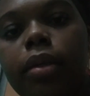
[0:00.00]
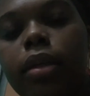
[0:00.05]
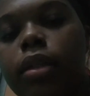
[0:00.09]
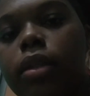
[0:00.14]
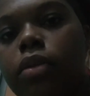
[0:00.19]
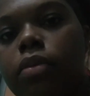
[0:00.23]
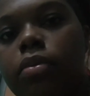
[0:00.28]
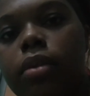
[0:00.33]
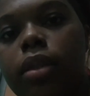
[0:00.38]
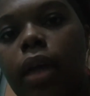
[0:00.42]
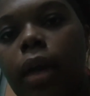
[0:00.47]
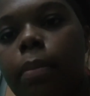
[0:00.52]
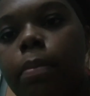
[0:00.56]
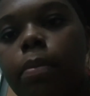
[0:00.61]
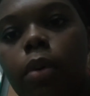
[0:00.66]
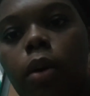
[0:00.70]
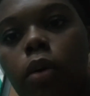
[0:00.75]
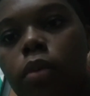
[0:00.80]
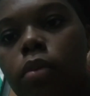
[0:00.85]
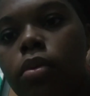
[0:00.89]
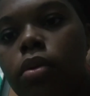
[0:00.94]
que não tá
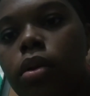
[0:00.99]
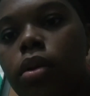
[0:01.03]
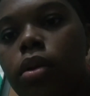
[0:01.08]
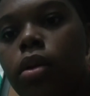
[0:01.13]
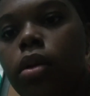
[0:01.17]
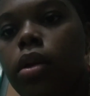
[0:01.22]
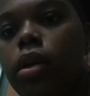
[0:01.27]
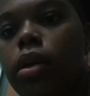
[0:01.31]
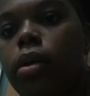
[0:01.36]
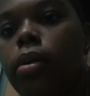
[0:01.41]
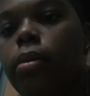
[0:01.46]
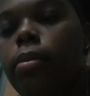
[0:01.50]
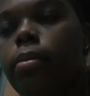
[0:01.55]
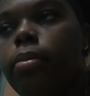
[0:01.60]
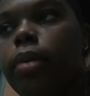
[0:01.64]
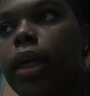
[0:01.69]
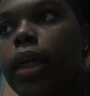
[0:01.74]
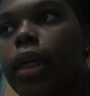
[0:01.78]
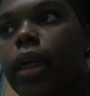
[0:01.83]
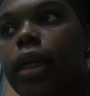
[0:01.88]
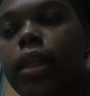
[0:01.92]
bom
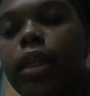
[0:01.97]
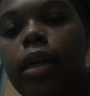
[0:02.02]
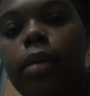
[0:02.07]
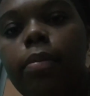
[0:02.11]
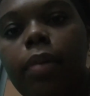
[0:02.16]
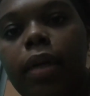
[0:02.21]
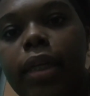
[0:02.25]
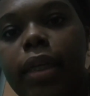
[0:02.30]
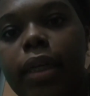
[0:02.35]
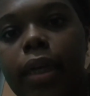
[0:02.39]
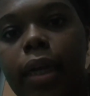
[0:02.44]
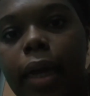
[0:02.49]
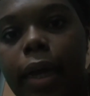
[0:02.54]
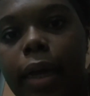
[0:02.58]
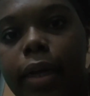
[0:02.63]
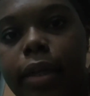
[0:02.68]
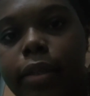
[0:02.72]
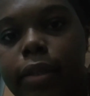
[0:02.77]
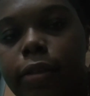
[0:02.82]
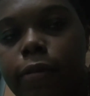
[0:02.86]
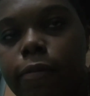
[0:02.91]
para quem trabalha em
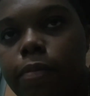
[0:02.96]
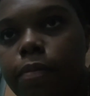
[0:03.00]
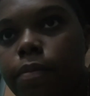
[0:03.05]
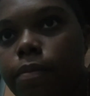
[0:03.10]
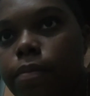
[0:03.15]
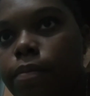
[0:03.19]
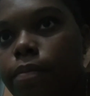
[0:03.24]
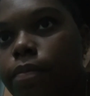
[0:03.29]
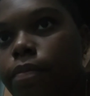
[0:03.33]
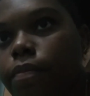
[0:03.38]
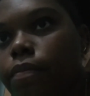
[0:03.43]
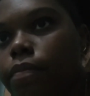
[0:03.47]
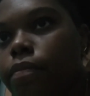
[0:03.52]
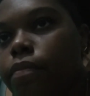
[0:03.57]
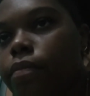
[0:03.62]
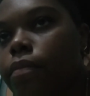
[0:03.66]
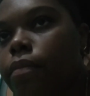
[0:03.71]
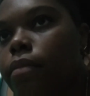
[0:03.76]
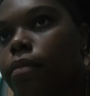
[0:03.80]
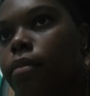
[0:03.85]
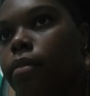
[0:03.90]
casa,
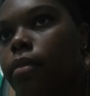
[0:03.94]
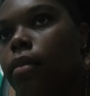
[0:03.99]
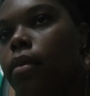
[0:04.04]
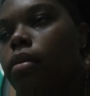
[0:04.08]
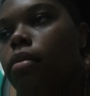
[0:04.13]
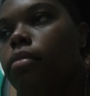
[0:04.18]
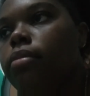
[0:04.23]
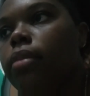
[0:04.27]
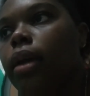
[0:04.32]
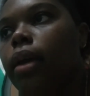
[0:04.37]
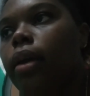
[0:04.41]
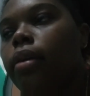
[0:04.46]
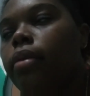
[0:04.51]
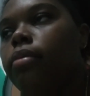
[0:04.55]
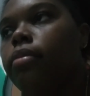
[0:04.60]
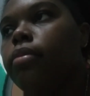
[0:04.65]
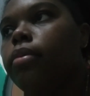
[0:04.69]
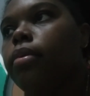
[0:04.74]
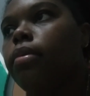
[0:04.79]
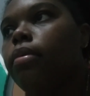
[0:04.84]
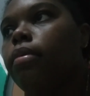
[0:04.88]
né?
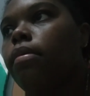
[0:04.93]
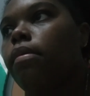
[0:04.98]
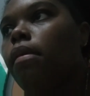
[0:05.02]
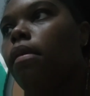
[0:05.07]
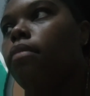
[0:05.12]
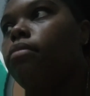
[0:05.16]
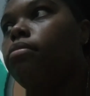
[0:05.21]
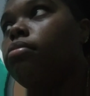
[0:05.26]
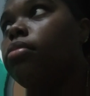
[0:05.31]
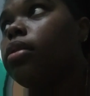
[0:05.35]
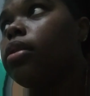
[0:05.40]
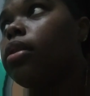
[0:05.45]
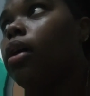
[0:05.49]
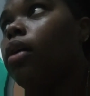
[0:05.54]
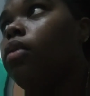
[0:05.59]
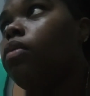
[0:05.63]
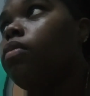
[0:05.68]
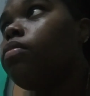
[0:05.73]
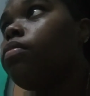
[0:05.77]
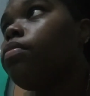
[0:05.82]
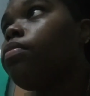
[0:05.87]

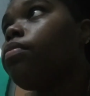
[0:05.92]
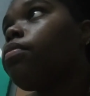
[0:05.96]
Então,